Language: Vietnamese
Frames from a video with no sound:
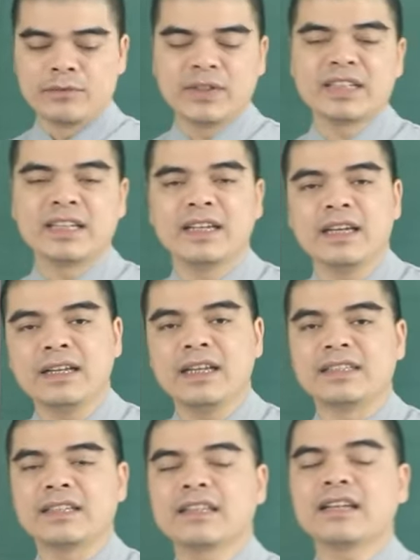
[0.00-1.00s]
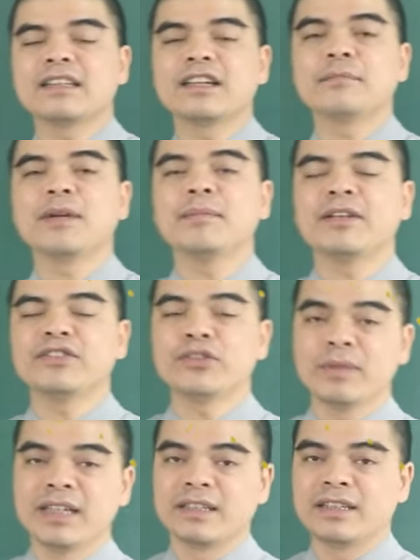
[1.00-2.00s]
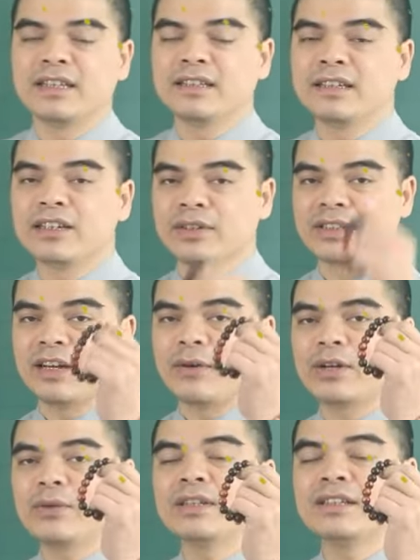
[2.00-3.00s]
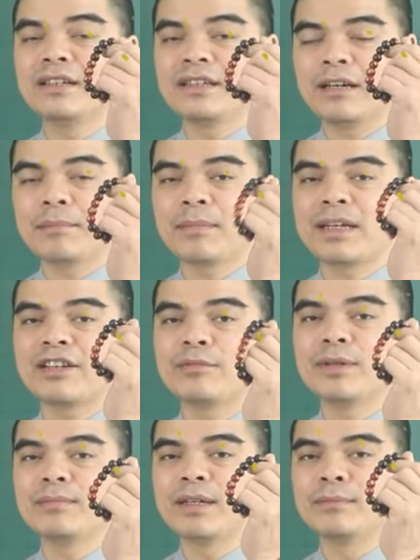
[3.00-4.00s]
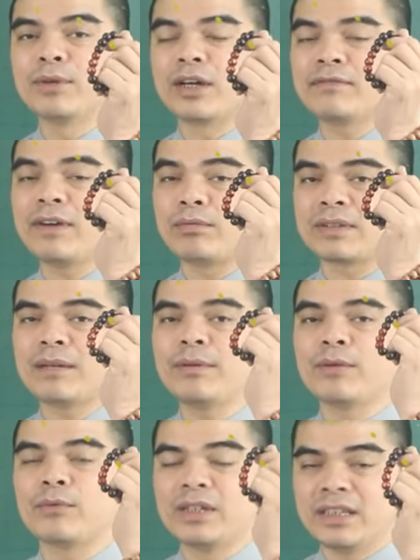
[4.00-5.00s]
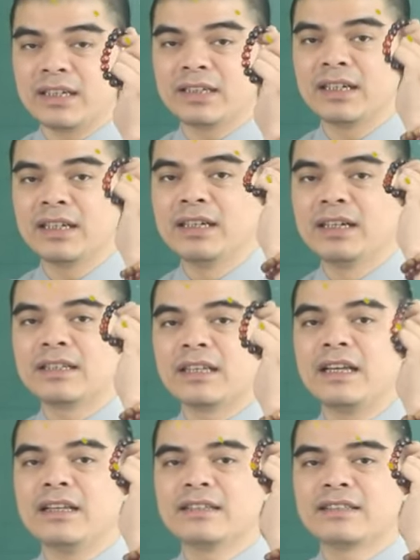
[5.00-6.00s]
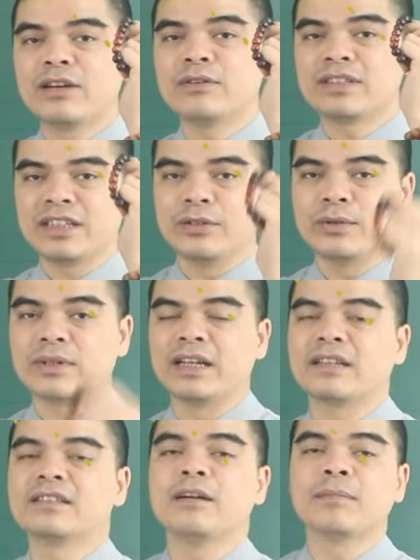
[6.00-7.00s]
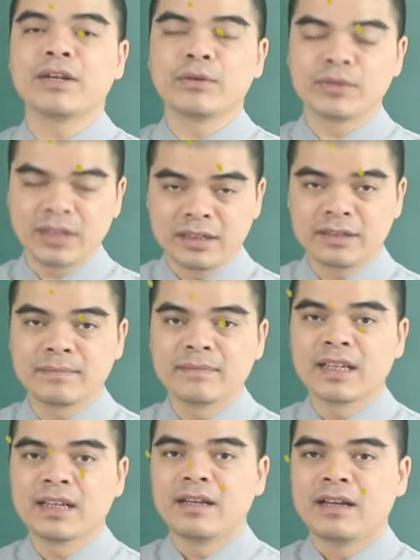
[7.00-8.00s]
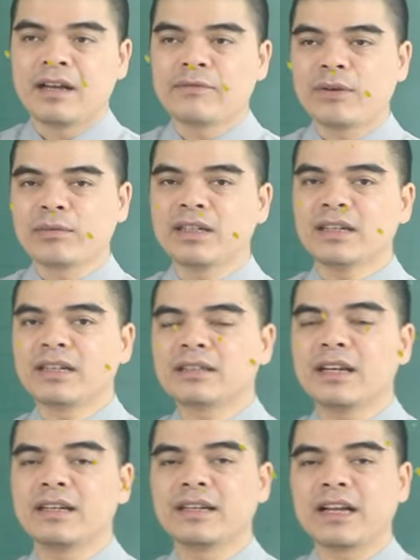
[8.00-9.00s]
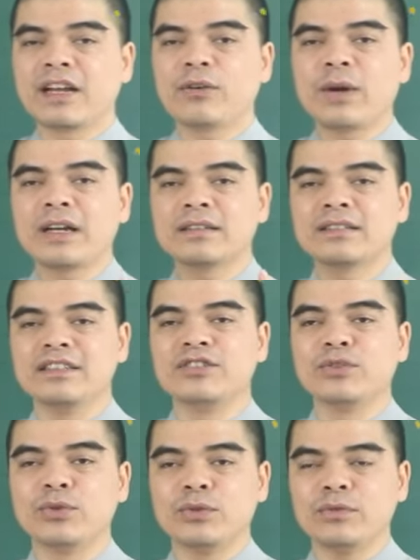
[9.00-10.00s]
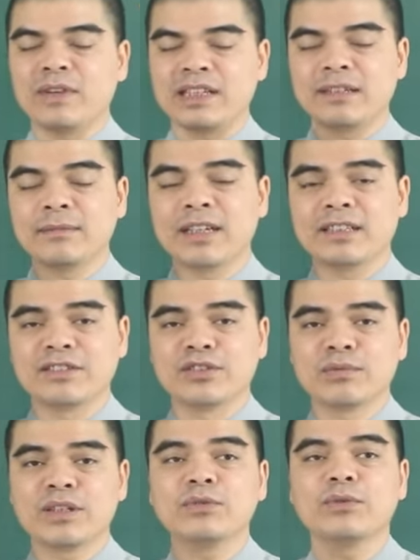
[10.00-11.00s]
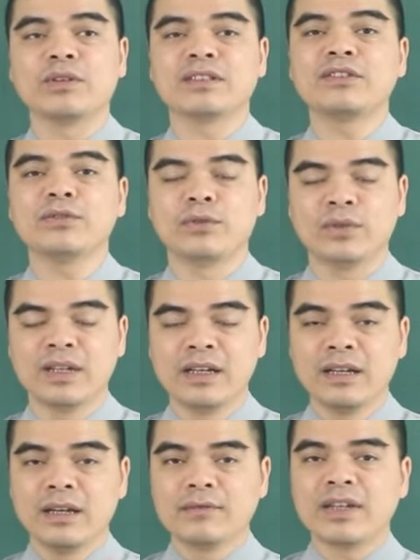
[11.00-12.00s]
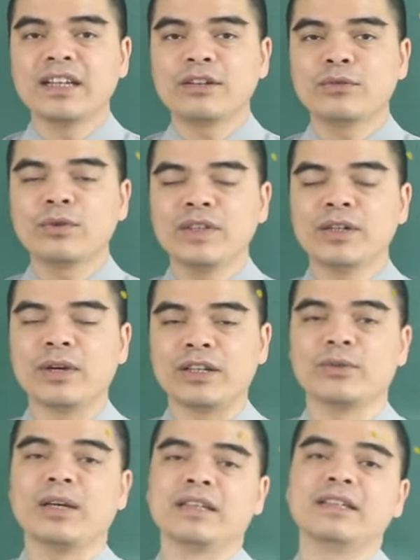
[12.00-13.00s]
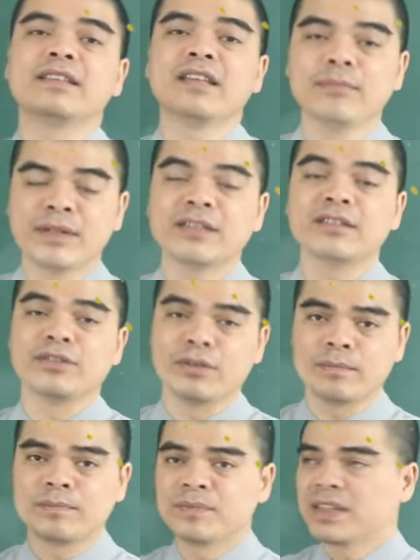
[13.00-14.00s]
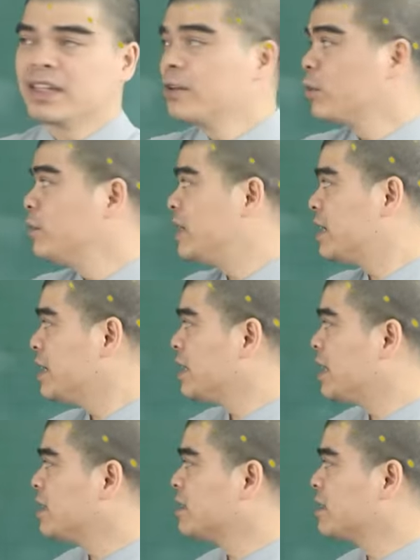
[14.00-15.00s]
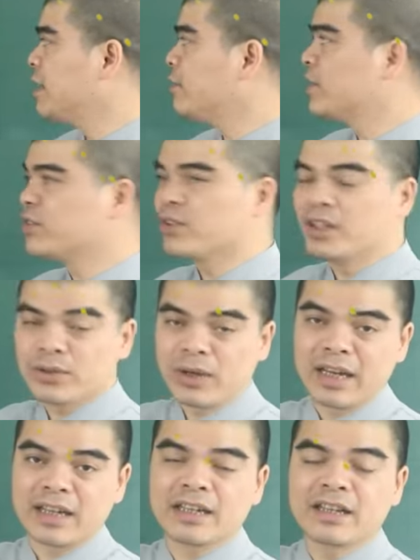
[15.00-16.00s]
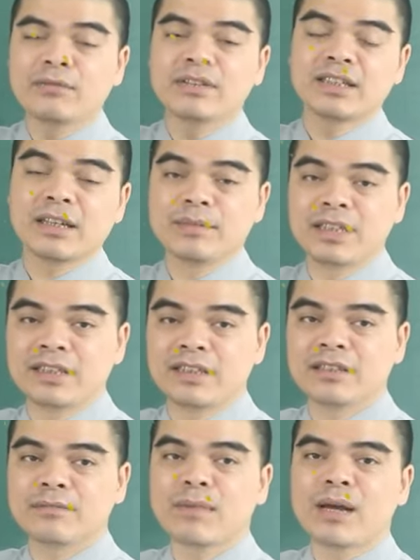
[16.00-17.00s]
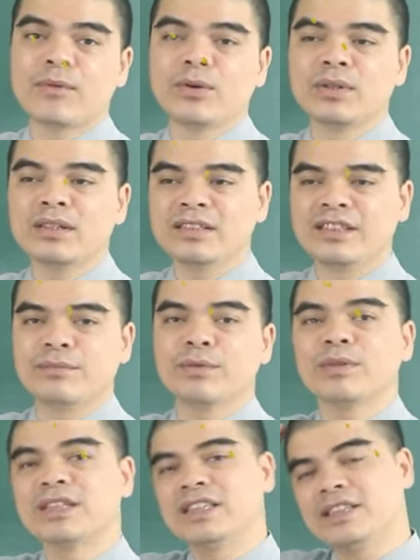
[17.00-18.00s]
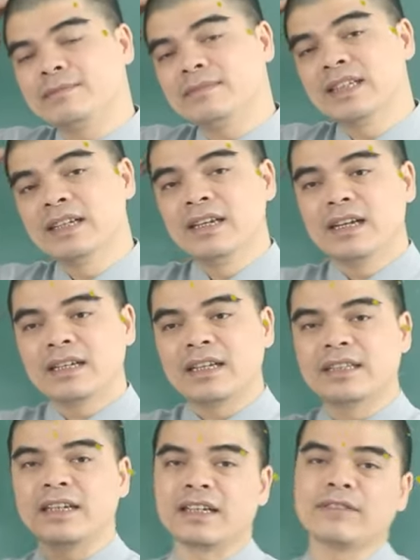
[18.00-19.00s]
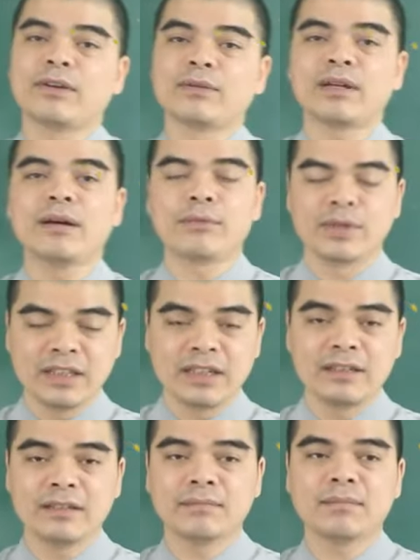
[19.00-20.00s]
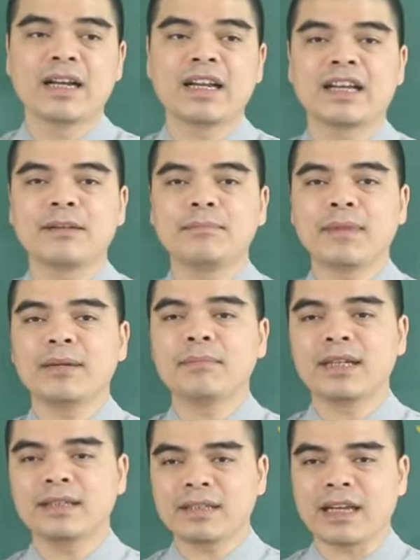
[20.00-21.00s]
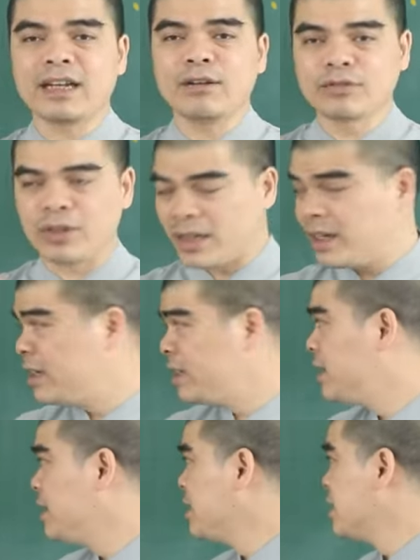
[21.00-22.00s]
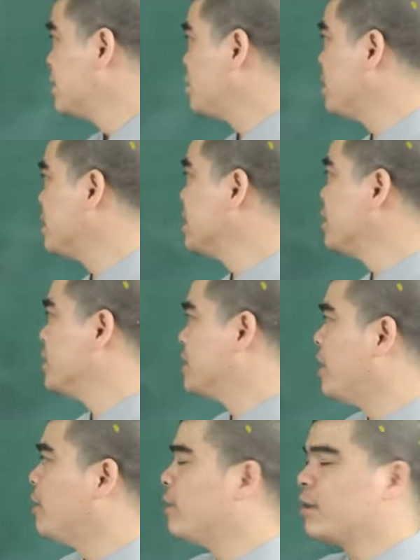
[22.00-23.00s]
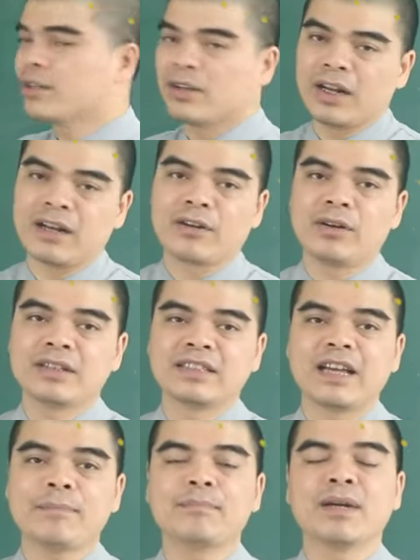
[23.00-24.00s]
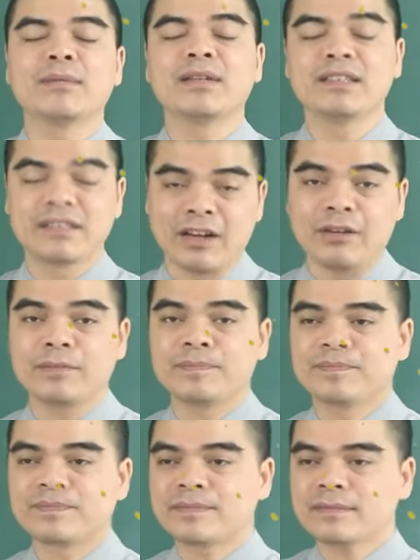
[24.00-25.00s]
vì thế, để gia tăng thêm cái may mắn cho mình thì những người tuổi dậu hãy luôn nhớ nhé, mang theo bên mình một cái vòng tam hợp quý nhân, tị, dậu, xỉu để được trợ mệnh hộ thân. À, vòng đã được các thầy khai quang, chỉ chú và xem ngày sử dụng theo tuổi của gia chủ. Vậy nên quý vị hoàn toàn yên tâm khi sử dụng. Quý vị cứ liên hệ trực tiếp với số điện thoại 0989 34 9119 để thỉnh cái vòng tam hợp quý nhân mang lại cái may mắn tài lộc trọn đời cho những người tuổi dậu, đó là con giáp may mắn thứ sáu.